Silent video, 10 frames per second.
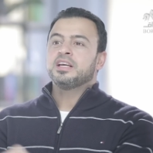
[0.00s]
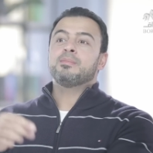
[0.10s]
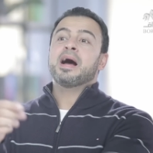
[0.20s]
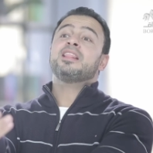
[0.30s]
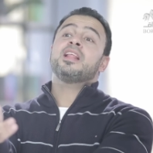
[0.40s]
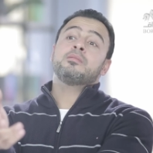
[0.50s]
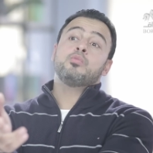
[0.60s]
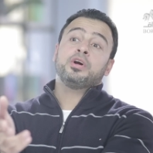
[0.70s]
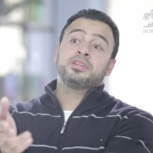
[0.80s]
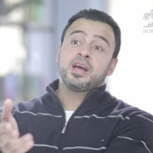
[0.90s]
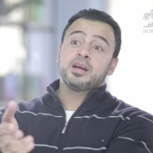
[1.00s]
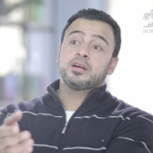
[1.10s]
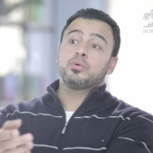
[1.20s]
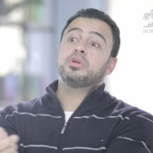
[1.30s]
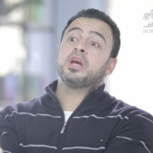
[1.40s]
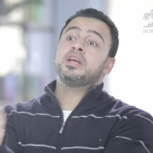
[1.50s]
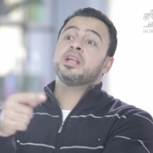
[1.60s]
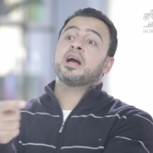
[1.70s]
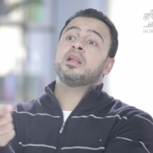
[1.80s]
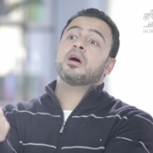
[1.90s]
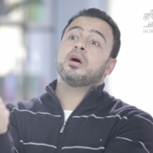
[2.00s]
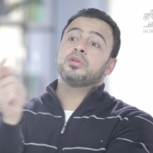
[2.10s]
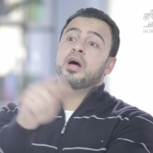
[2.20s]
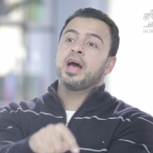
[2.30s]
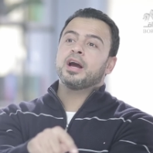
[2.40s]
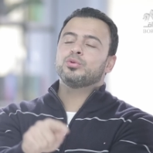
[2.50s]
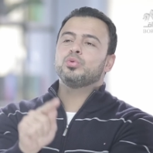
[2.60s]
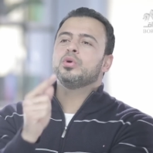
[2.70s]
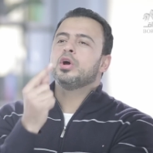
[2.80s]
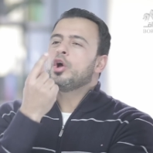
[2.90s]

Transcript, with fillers: يبعت لك محتاج ويعينك على قضاء حاجته